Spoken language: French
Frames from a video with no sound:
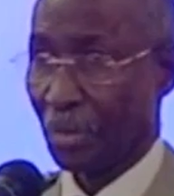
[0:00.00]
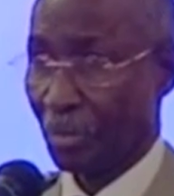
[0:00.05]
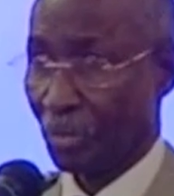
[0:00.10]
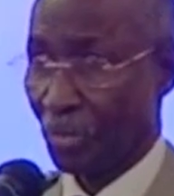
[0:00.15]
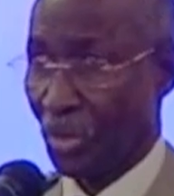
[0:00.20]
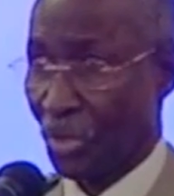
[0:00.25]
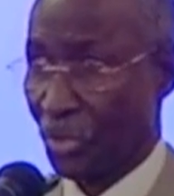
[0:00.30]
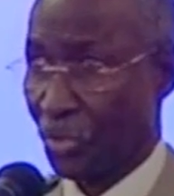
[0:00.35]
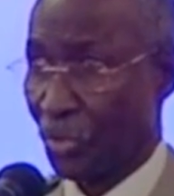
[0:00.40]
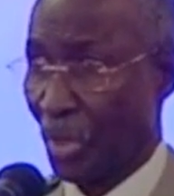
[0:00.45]

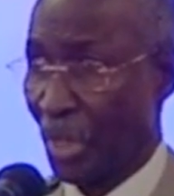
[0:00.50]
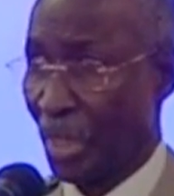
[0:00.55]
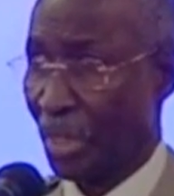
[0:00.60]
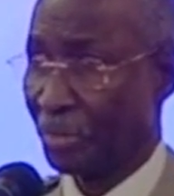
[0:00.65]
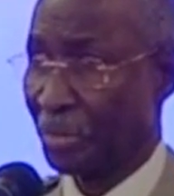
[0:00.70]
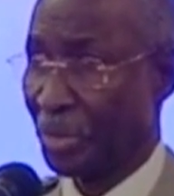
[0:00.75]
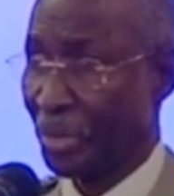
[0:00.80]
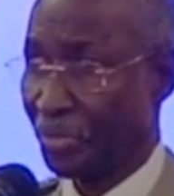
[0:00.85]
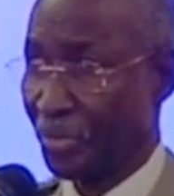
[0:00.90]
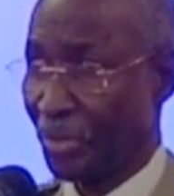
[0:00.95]

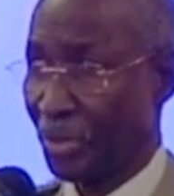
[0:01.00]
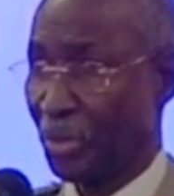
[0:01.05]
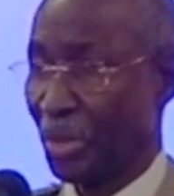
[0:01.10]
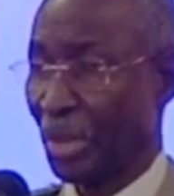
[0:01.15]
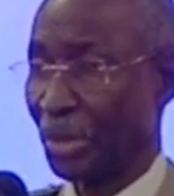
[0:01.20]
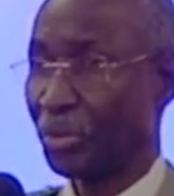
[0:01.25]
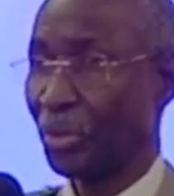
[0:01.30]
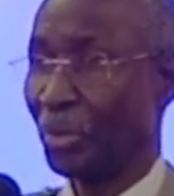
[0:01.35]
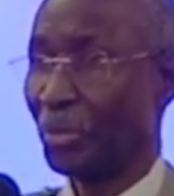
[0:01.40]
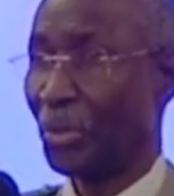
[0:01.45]
Bonsoir, bienvenue
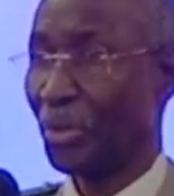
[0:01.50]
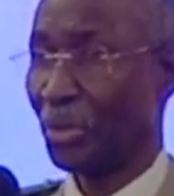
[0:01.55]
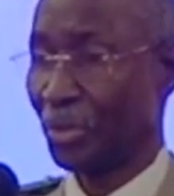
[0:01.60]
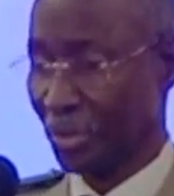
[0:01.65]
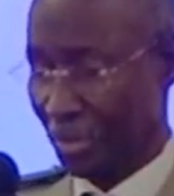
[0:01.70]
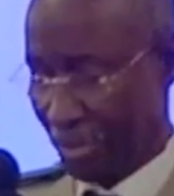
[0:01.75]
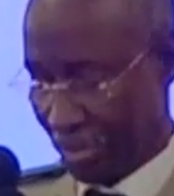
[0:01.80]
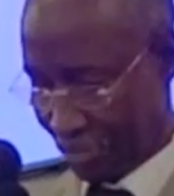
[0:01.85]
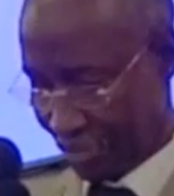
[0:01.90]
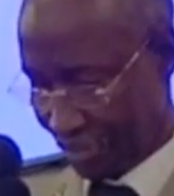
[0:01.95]
à tout le monde.